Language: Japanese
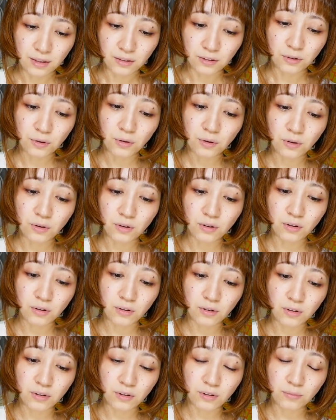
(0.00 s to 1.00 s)
そ
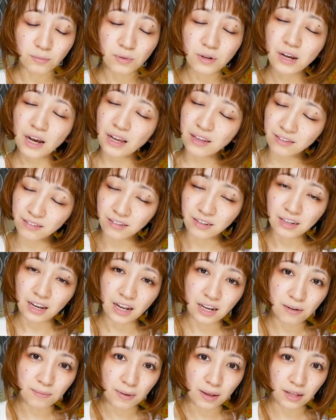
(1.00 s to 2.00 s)
の昔
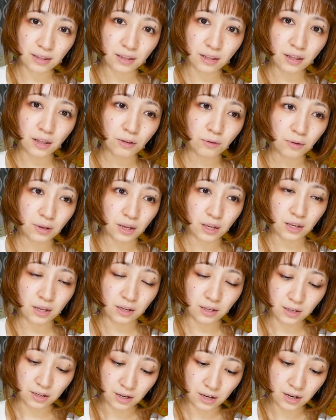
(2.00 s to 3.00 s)
アニメやってた時
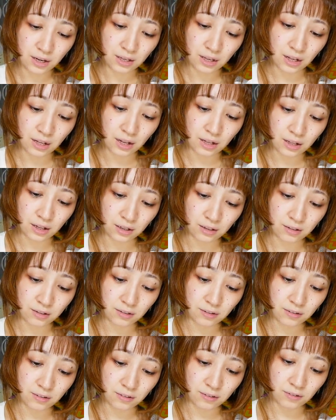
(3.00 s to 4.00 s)
に出てた
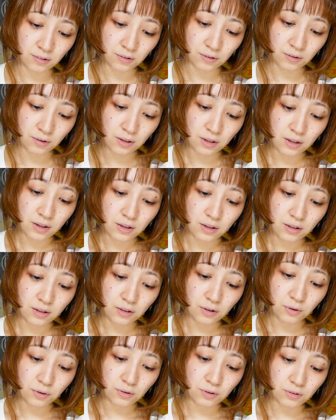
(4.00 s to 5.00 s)
グッズの
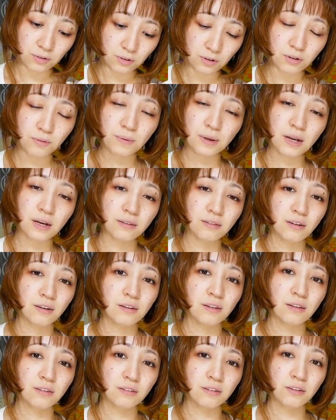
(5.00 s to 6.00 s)
ヨークの首飾
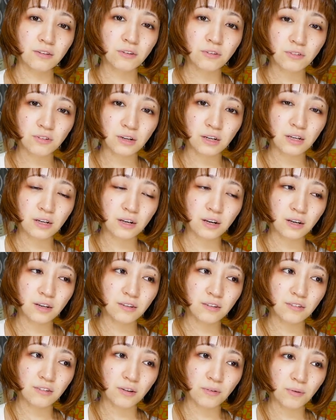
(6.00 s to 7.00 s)
りですねそちらに
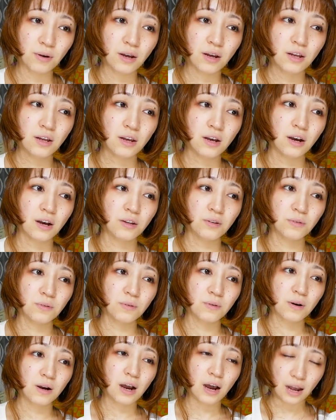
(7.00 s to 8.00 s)
関してはあの
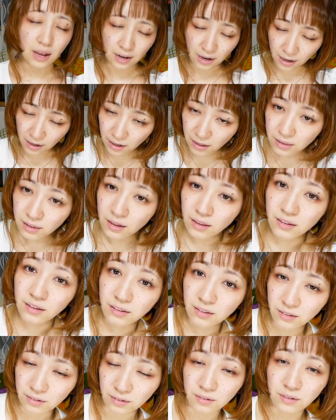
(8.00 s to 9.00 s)
買えなかったん
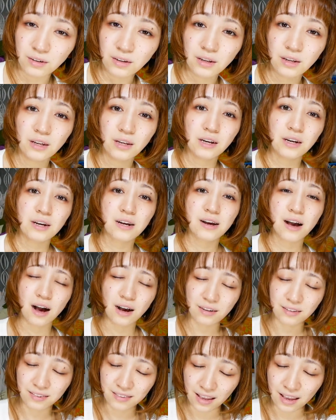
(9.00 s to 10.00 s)
ですよ
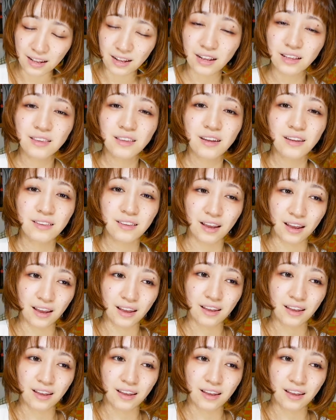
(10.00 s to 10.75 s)
学生だったんで